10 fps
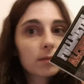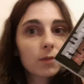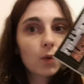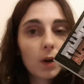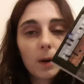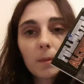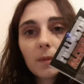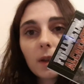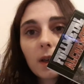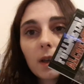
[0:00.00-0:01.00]
Voilà.
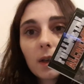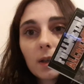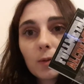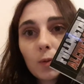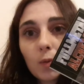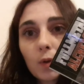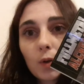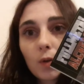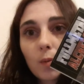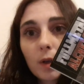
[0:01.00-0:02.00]
Donc,
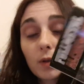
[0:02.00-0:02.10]
euh, bah,